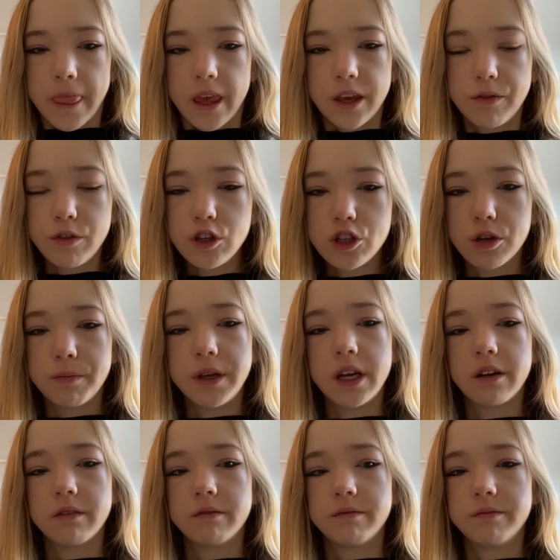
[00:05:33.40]
Ich wünsche
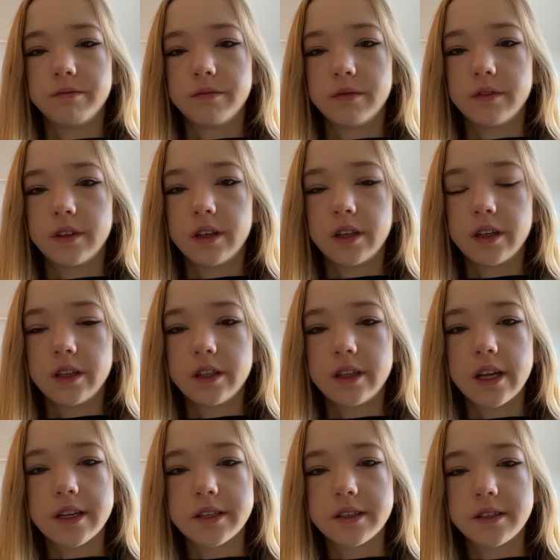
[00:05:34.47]
mir,
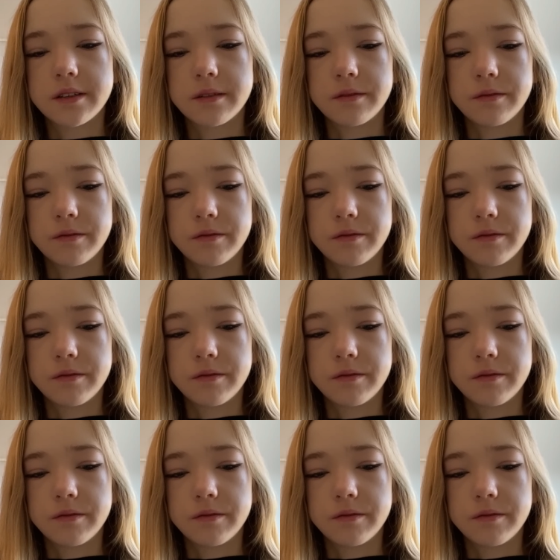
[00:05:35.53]
dass